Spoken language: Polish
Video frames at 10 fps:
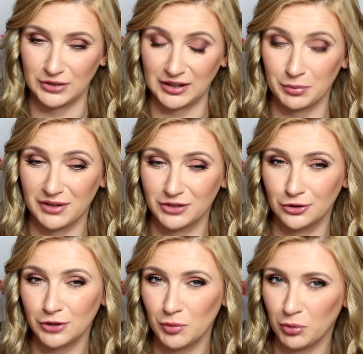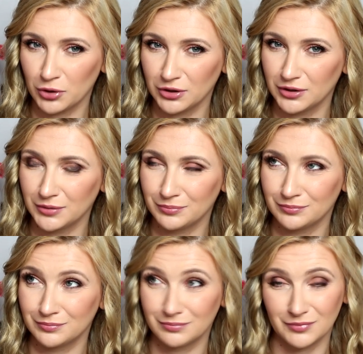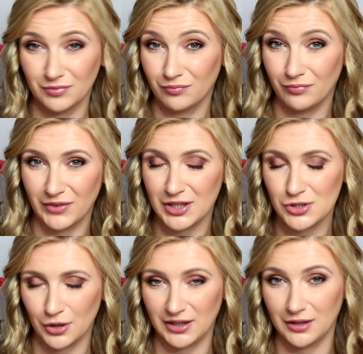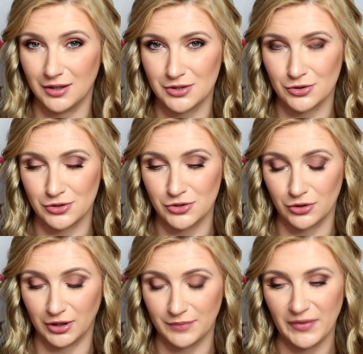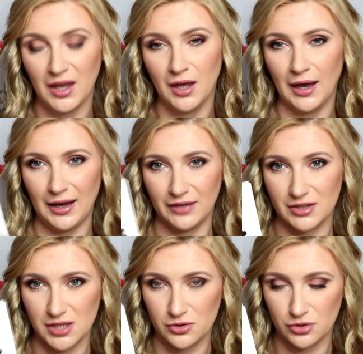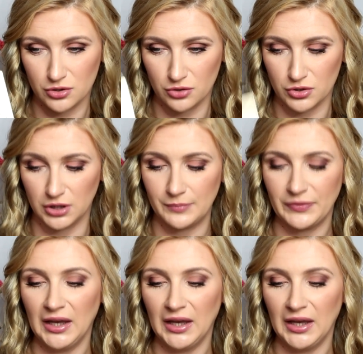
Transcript: Tak naprawdę do tej pory historia ta nie jest rozliczona. Ale wracając do książki.